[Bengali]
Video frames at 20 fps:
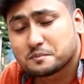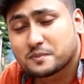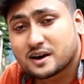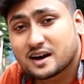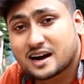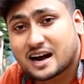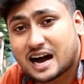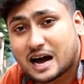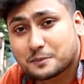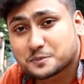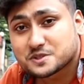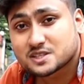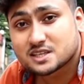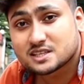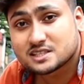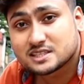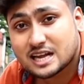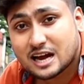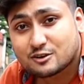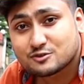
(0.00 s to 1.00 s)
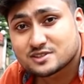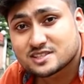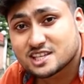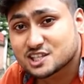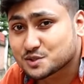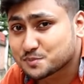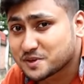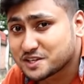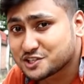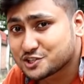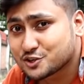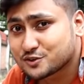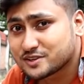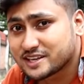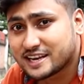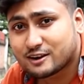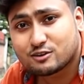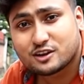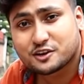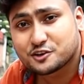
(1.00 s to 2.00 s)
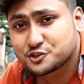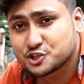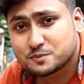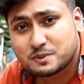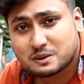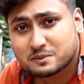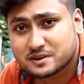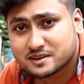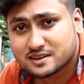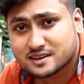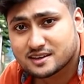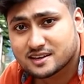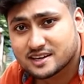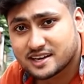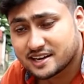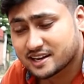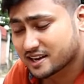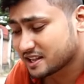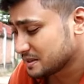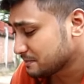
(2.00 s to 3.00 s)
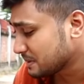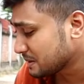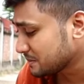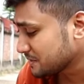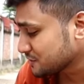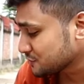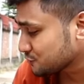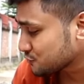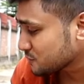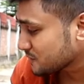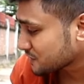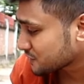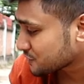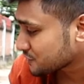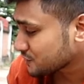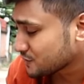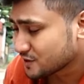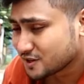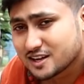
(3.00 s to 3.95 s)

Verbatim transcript: বা আপসাইড ডাউন সাসপেনশন এগুলো কিছুই পাবেন না এখানে পাবেন শুধুমাত্র